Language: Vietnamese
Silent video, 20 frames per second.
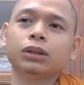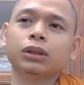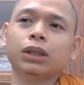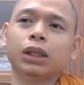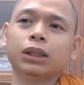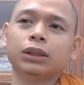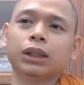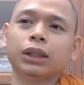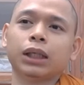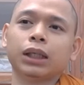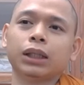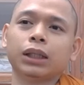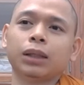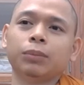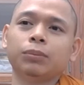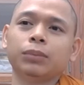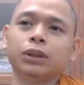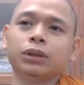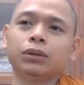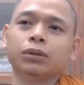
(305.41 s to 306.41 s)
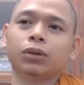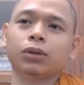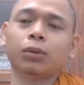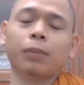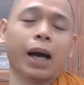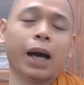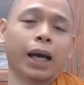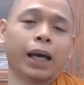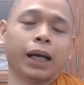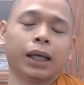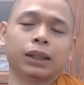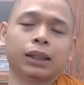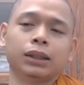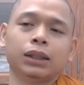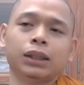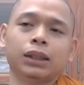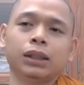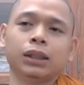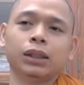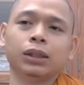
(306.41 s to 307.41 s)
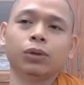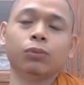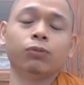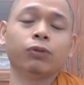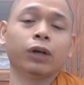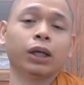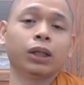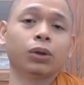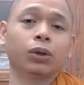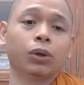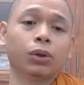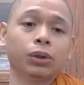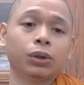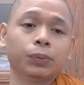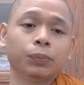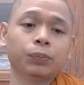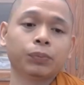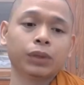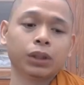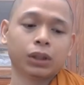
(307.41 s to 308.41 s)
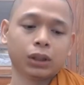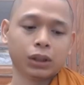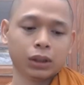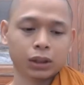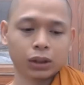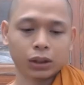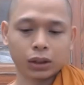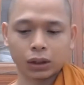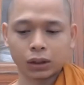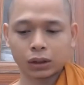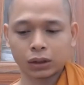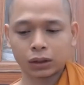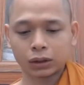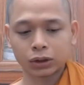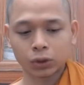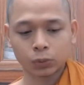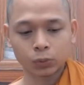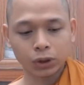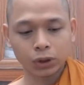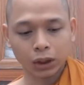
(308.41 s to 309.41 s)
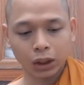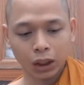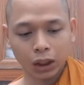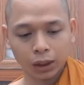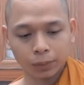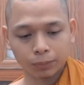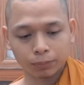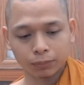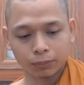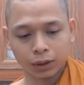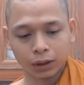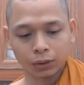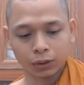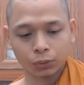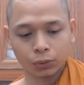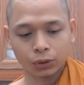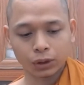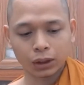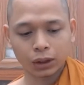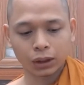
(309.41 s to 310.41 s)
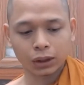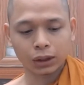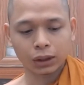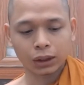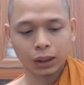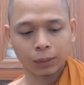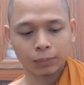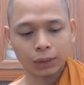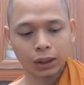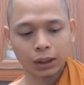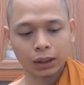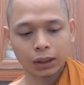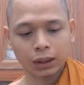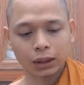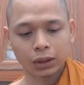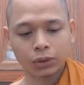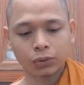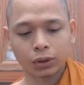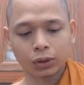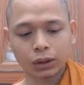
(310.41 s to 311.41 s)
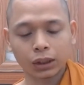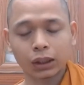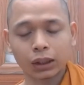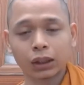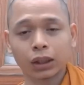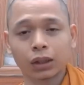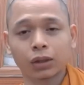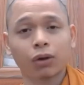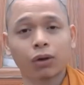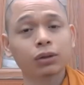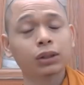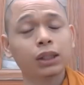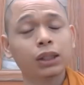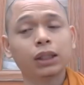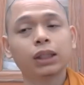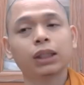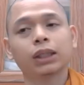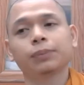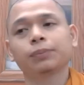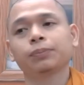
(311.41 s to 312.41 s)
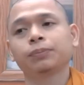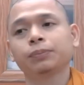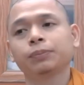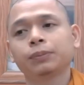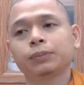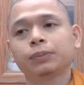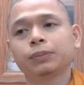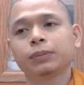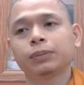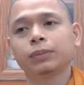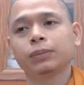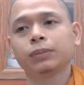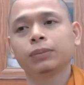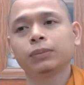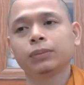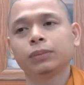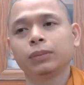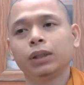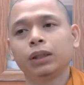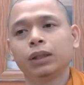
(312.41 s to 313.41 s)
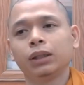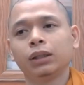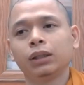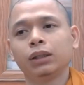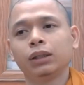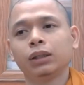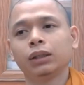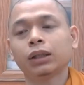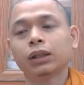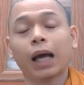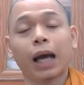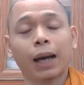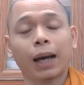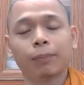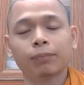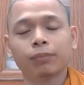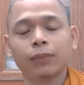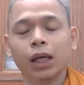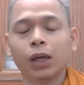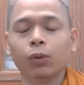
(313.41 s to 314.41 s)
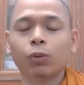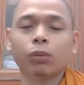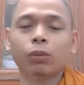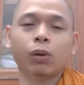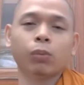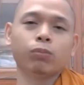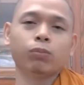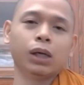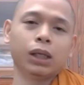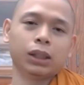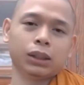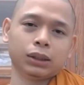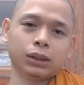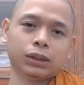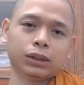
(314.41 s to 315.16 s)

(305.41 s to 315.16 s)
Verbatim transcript: thành ra là mình có bàn thì cũng vậy thôi à, trong trường hợp mà quý vị cảm thấy cái chuyện này là khó tin á, thì tạm để qua một bên